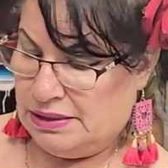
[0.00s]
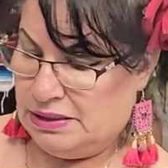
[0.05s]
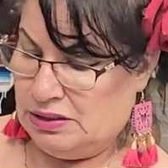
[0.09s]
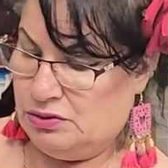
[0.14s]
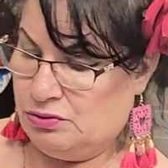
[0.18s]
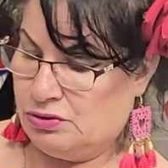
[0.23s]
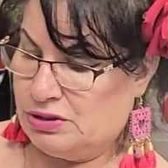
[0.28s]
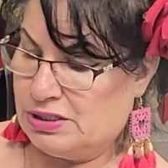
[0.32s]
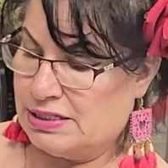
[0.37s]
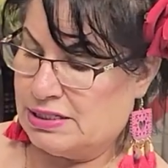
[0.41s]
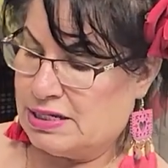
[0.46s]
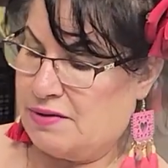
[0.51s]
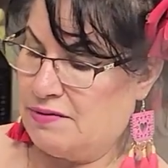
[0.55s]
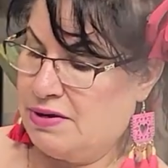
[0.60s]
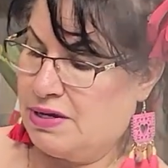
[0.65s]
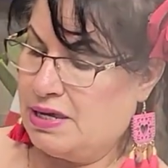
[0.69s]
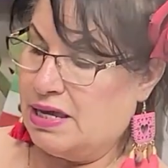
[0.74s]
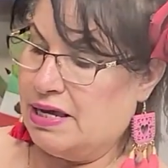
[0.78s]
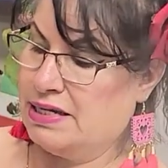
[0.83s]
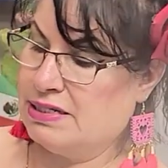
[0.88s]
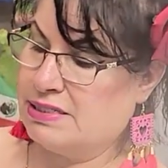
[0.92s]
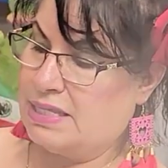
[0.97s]
Y usted
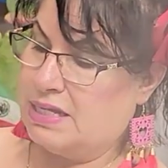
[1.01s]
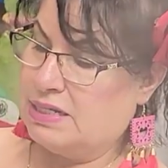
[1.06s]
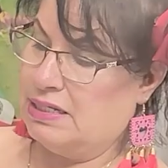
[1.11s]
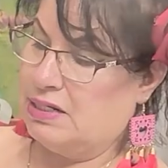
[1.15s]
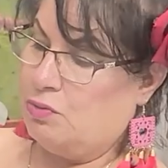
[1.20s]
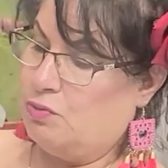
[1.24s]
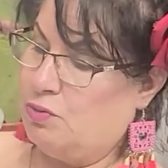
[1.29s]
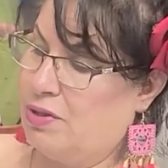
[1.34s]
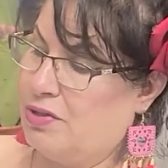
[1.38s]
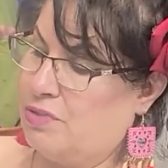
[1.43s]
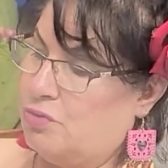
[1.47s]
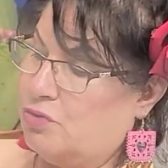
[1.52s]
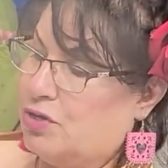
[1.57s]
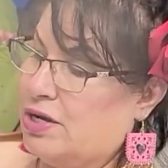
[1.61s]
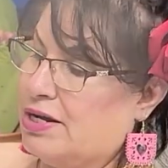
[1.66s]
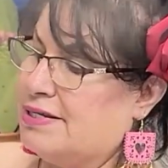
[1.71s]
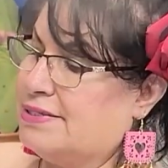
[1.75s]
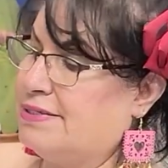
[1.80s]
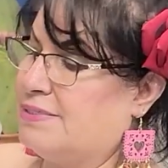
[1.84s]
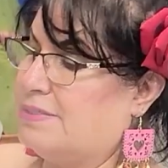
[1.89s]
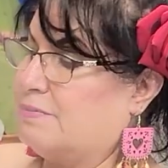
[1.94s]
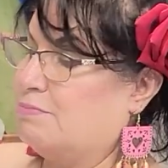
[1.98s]
sabe que estas
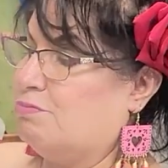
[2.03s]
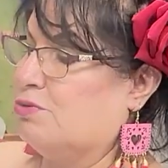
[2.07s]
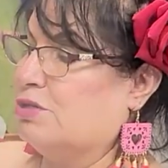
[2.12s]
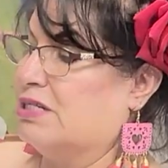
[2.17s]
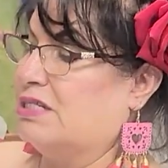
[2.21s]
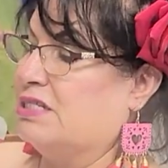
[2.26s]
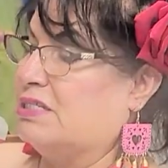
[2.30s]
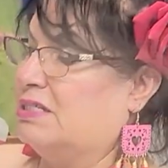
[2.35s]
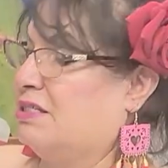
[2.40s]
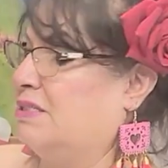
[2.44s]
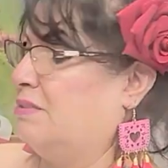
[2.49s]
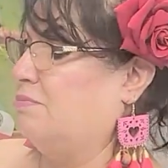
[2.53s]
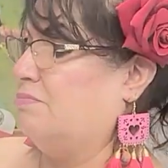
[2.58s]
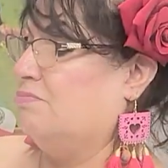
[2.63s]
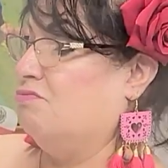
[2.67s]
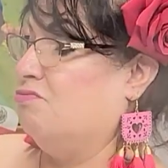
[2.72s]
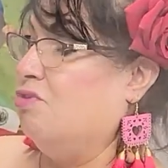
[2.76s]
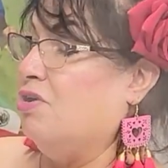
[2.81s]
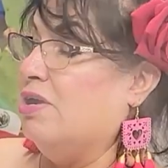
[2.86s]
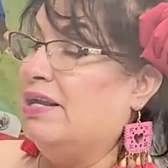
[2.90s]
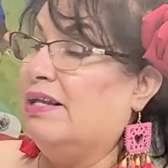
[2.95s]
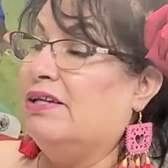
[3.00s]
licuadoras pues
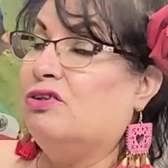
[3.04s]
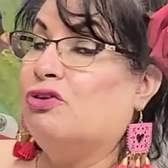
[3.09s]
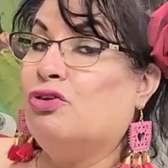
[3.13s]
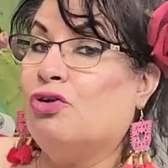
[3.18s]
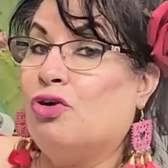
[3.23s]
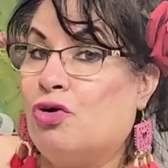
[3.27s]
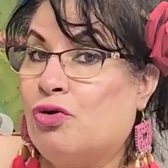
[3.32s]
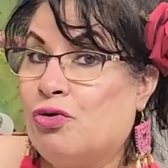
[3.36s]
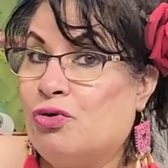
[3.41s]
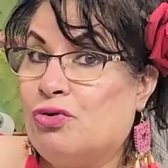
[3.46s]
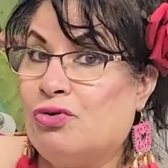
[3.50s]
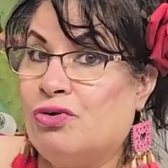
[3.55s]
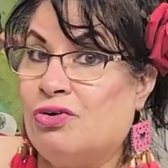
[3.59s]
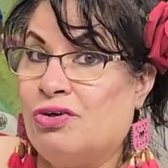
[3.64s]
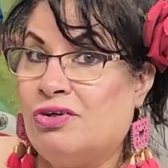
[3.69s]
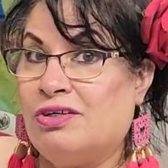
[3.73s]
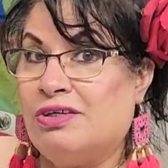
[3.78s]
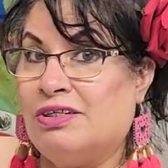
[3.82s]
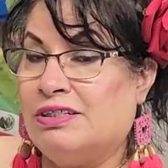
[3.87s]
muelen todo